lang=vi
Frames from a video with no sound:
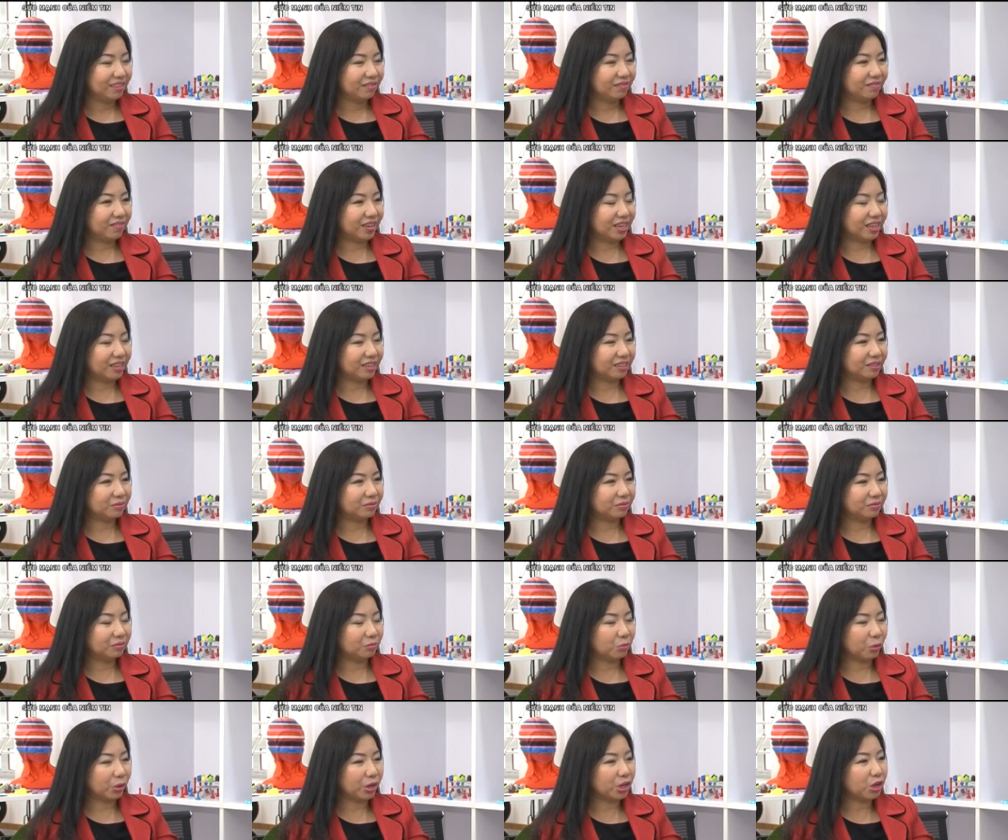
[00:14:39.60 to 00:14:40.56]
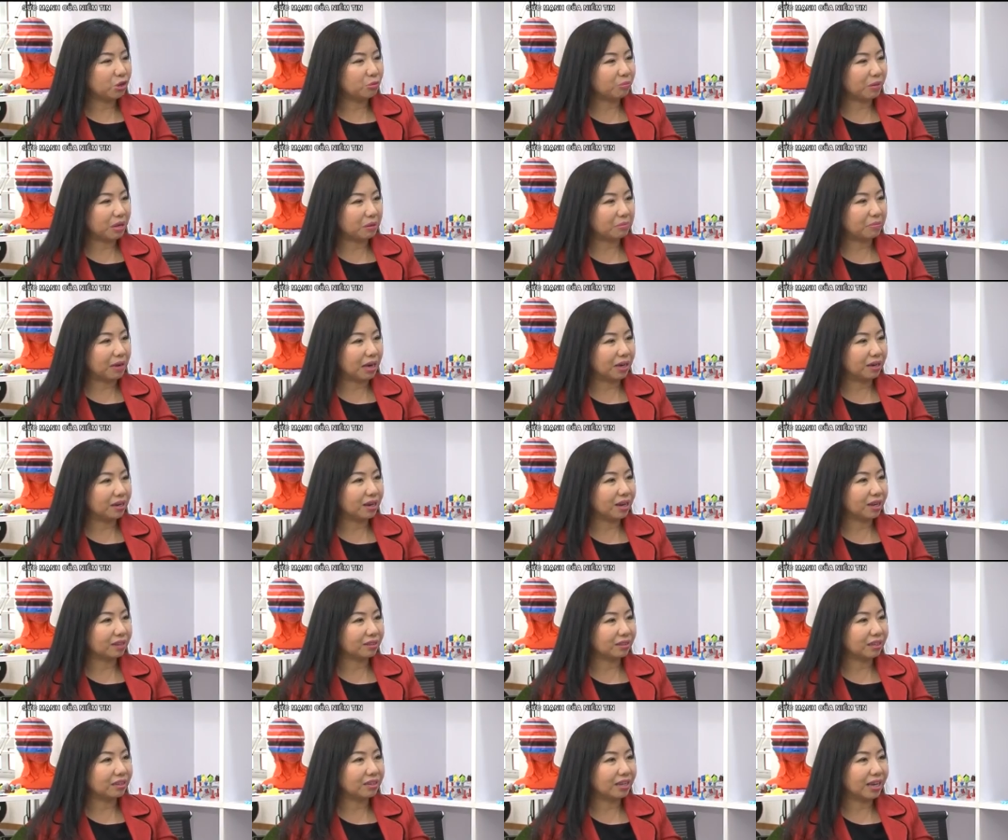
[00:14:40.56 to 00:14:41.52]
và một cái điều may mắn là
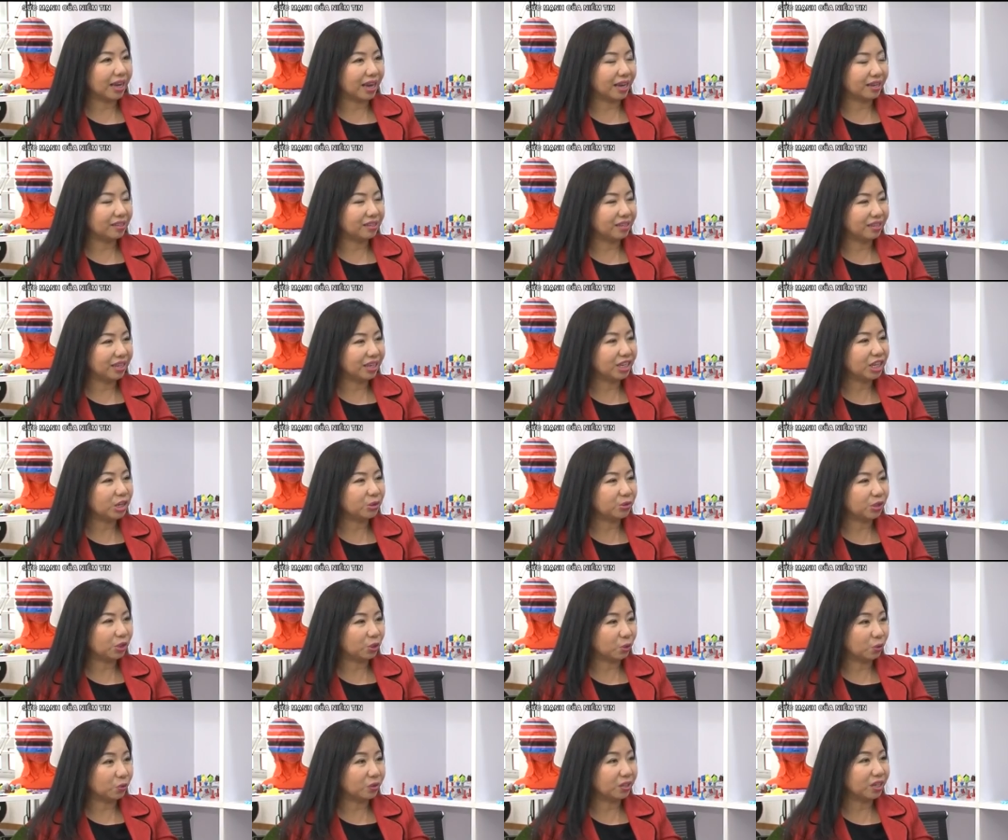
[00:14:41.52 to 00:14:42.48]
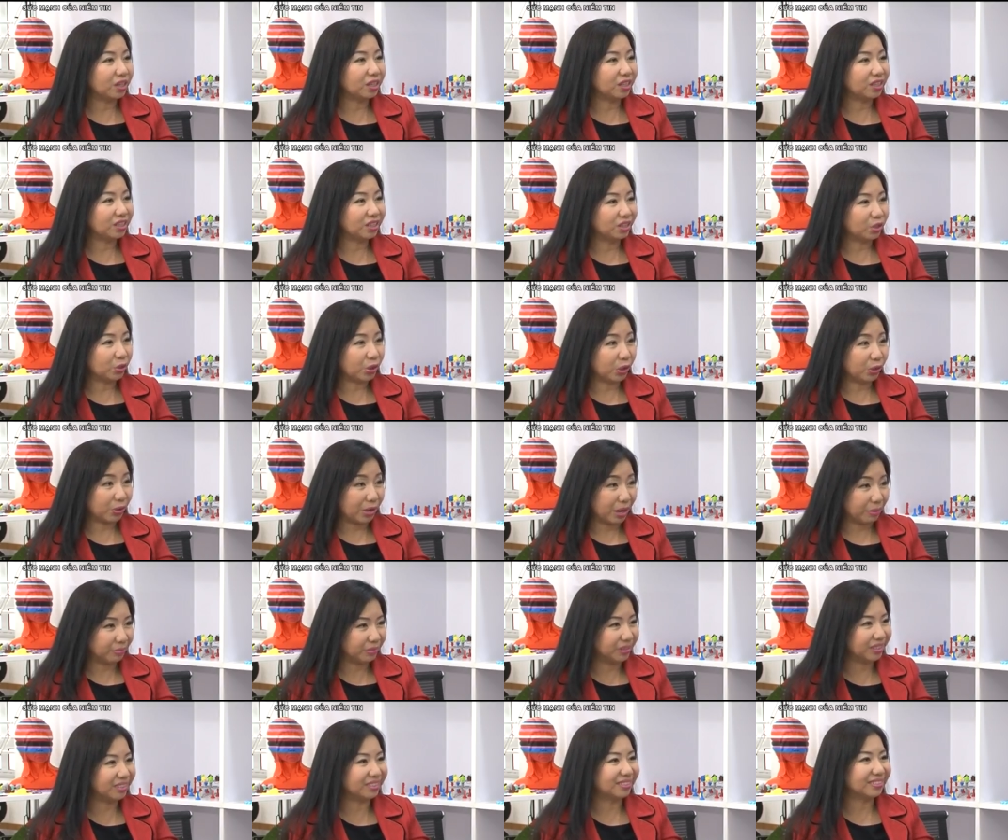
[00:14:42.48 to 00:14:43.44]
tất cả những cái điều gì tôi tin tôi đều
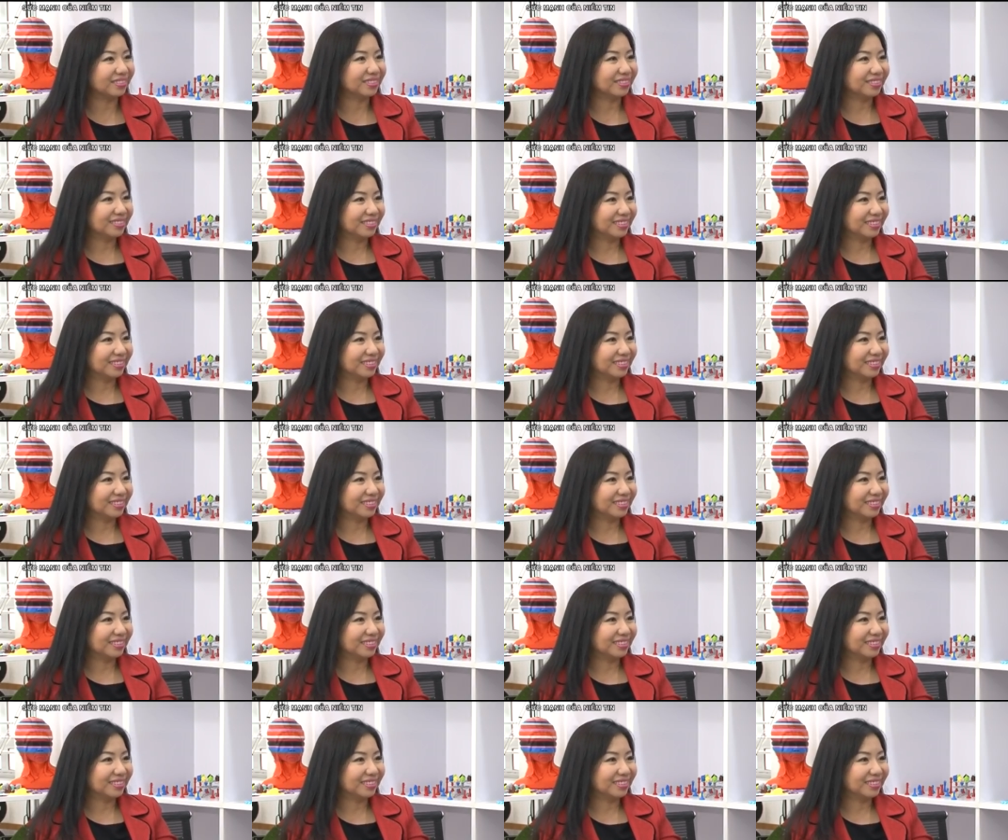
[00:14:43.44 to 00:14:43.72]
làm được